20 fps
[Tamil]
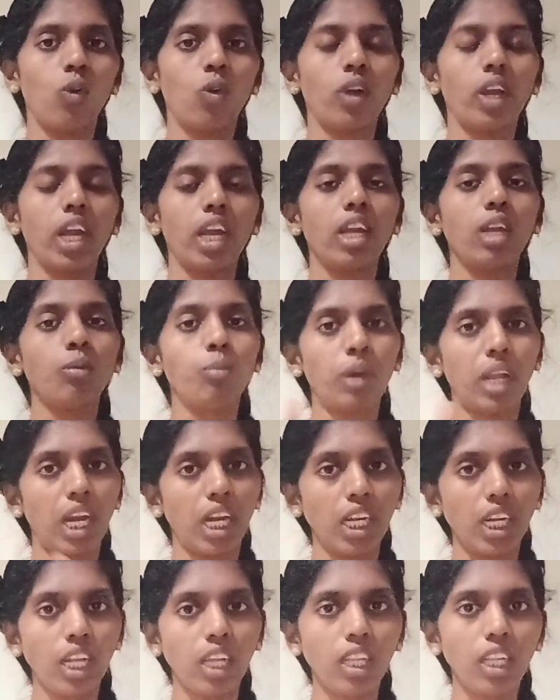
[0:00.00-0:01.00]
ஓகே இப்போ
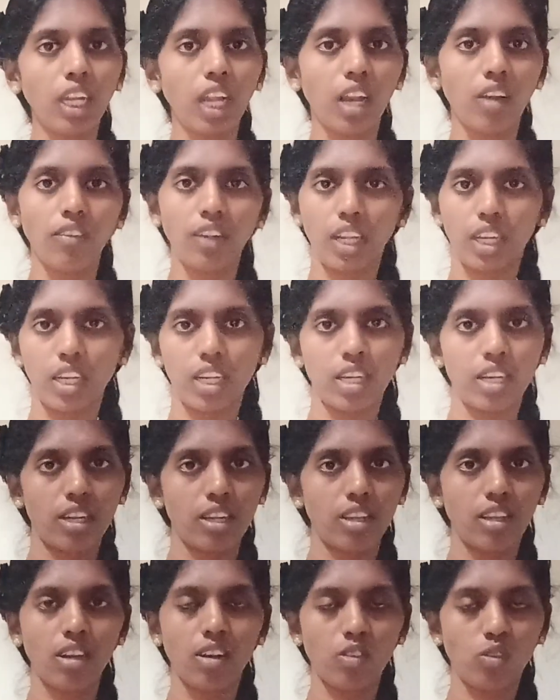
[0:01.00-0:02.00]
ரெண்டாவது கேள்வி
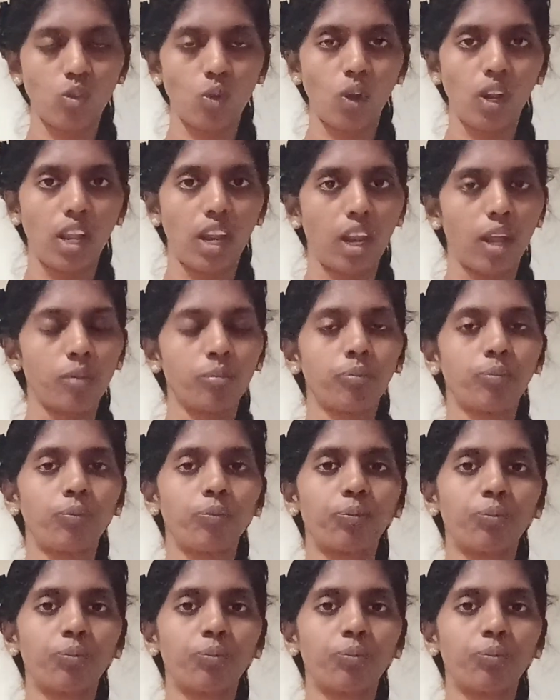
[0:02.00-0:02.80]
என்னங்கிறத நான் சொல்லிடுறேன்